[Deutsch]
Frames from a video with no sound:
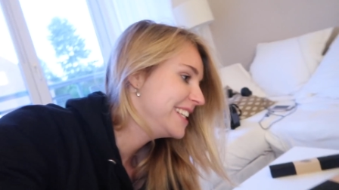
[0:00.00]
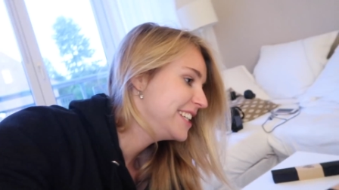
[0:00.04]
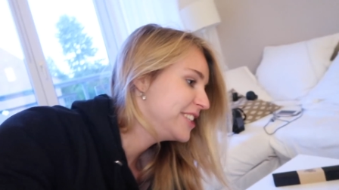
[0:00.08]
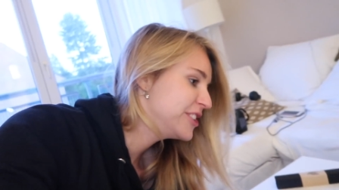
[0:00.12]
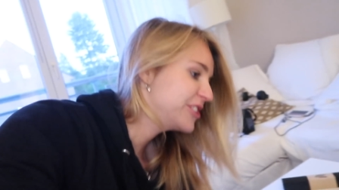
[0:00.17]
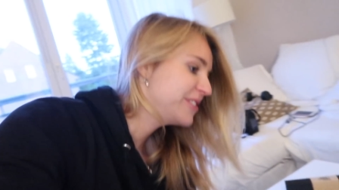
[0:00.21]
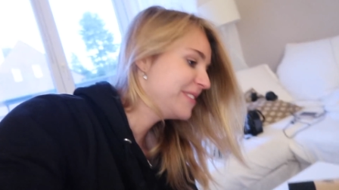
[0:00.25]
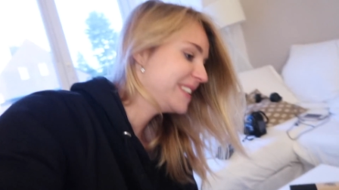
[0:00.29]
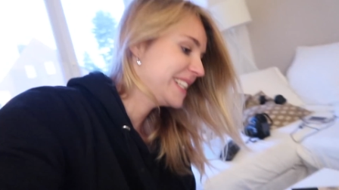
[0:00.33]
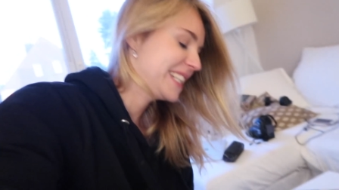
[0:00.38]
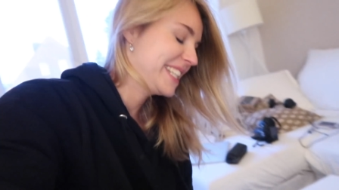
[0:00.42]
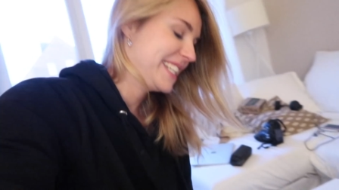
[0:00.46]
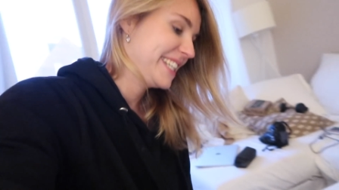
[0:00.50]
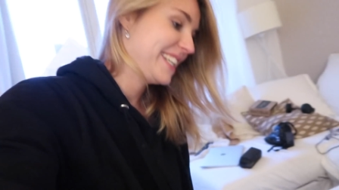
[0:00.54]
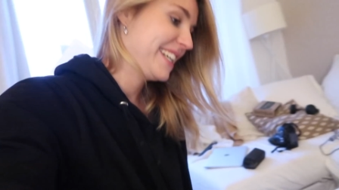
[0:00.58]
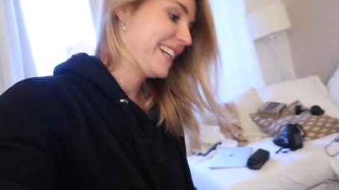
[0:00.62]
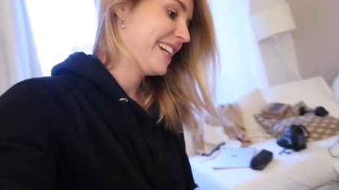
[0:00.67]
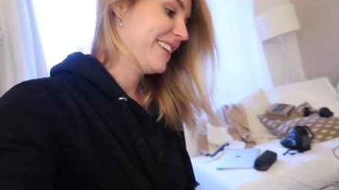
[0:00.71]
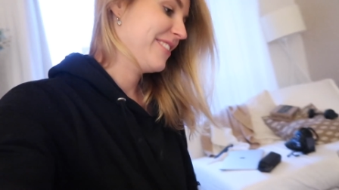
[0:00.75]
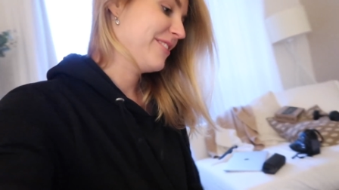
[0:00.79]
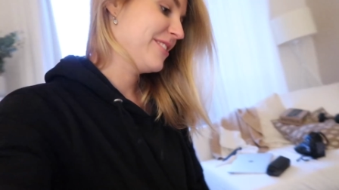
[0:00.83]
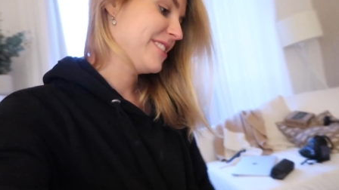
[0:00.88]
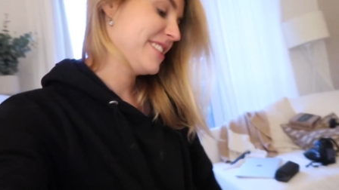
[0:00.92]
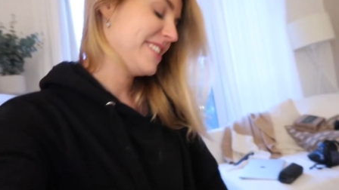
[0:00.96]

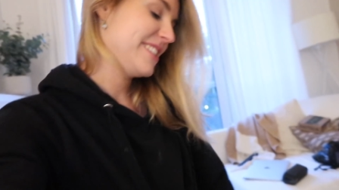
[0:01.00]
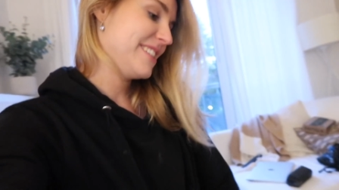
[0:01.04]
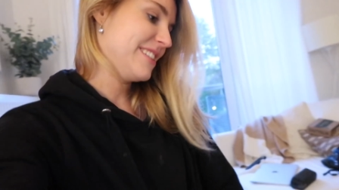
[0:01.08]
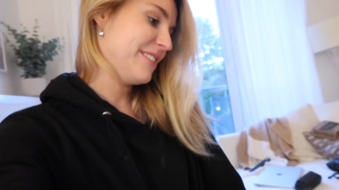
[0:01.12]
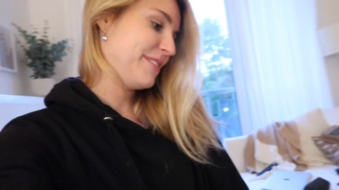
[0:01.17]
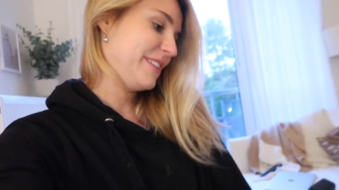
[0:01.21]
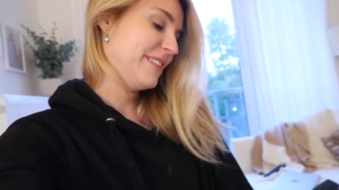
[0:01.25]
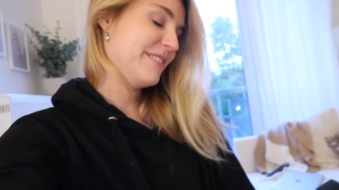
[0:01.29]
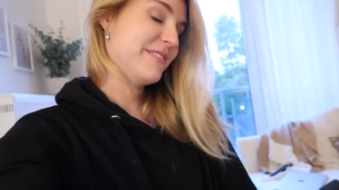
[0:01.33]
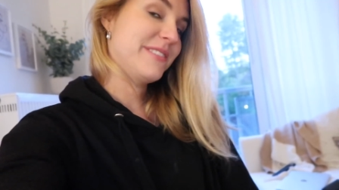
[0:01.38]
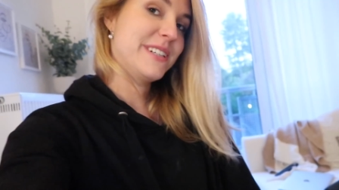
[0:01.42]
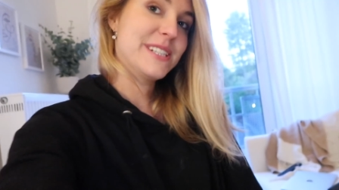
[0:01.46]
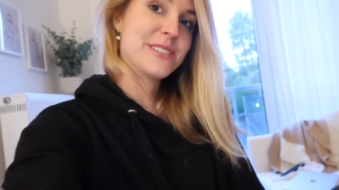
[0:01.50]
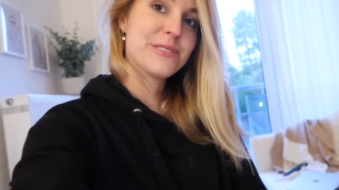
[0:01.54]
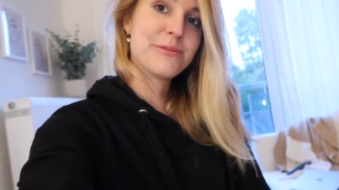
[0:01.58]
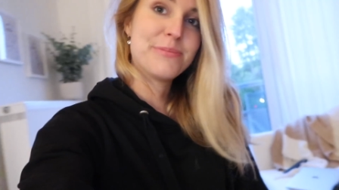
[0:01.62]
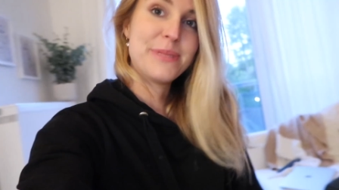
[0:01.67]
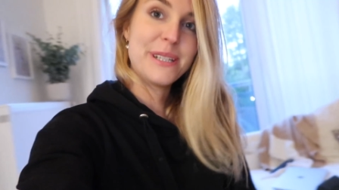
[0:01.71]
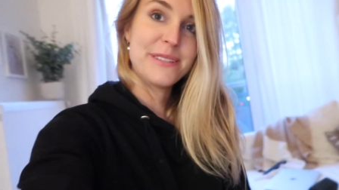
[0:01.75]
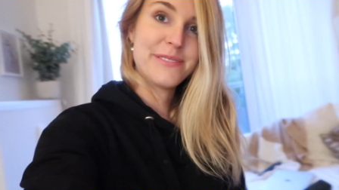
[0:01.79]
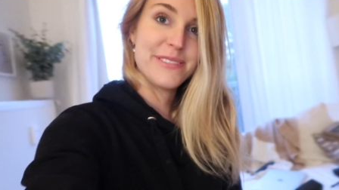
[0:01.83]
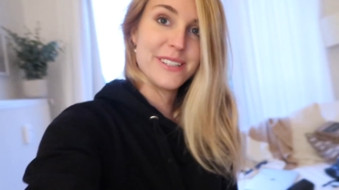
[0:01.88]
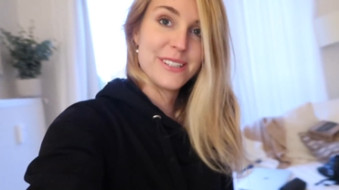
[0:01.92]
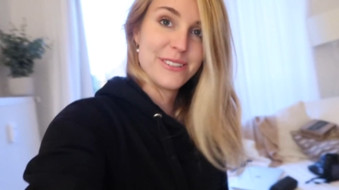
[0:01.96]
Schwierigkeiten, aber es ist auf jeden Fall
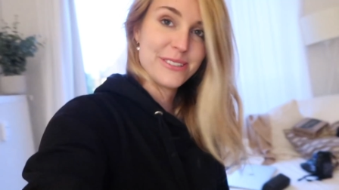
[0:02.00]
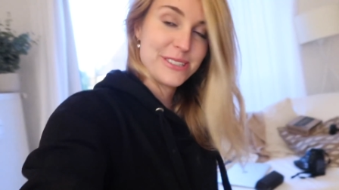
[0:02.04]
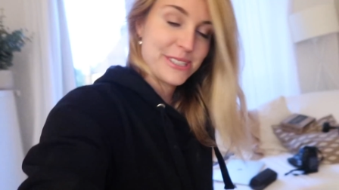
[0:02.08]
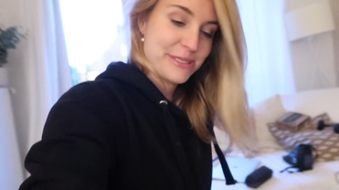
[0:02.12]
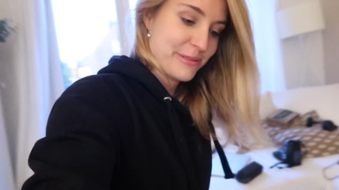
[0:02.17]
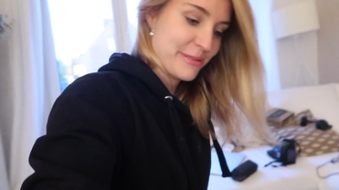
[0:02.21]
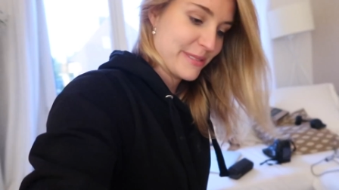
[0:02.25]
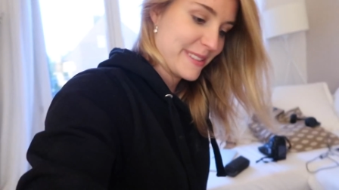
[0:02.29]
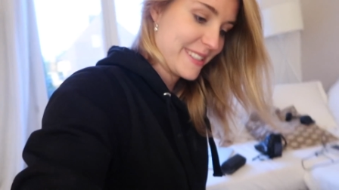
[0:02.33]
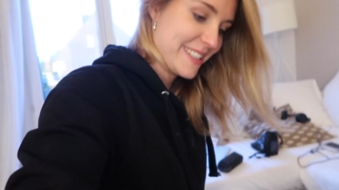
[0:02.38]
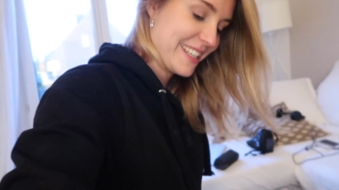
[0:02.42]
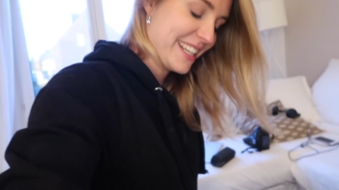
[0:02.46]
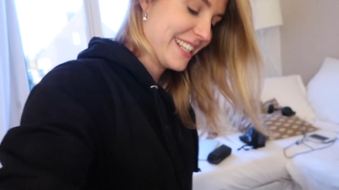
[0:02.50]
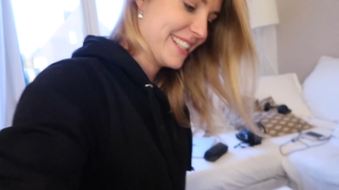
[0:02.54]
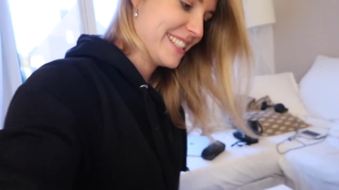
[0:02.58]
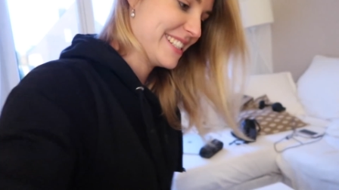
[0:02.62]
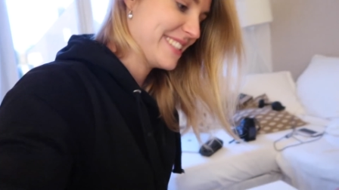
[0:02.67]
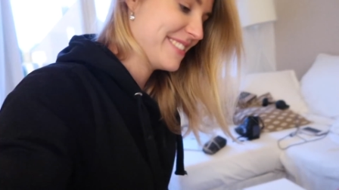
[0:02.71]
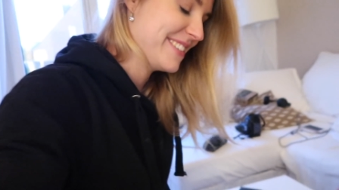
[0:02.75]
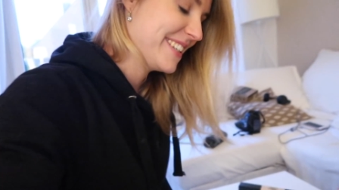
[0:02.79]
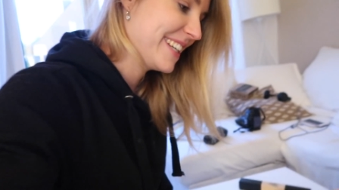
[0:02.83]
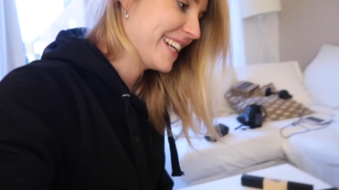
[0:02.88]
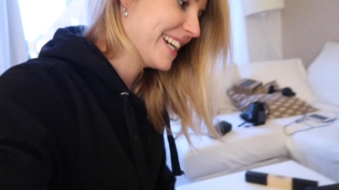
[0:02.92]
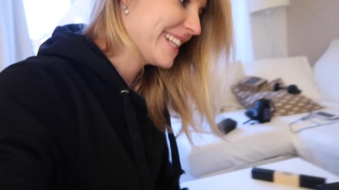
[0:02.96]
super viel los momentan,
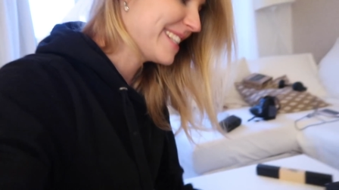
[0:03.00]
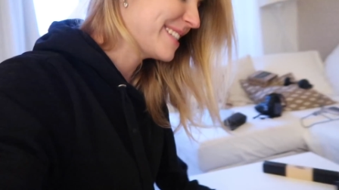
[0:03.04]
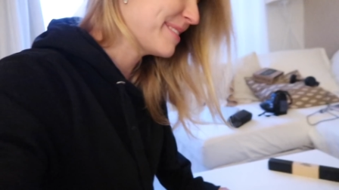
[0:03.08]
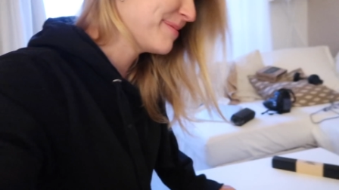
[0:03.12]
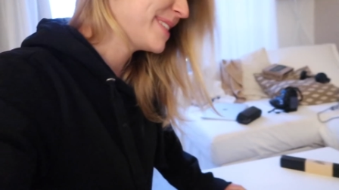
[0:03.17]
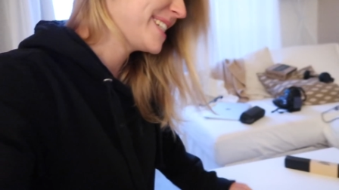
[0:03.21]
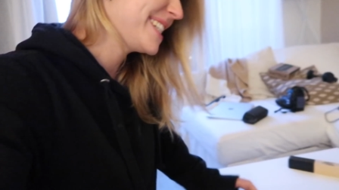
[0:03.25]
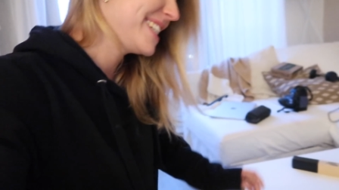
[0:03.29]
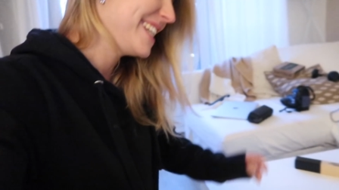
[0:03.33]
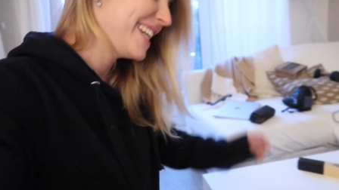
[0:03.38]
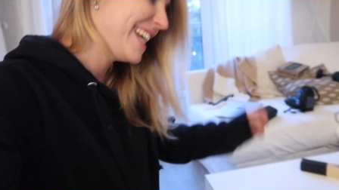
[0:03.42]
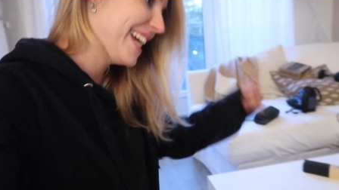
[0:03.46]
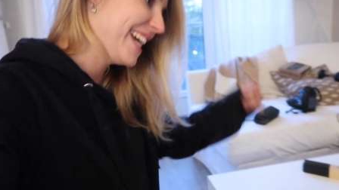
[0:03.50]
deswegen hat es ein bisschen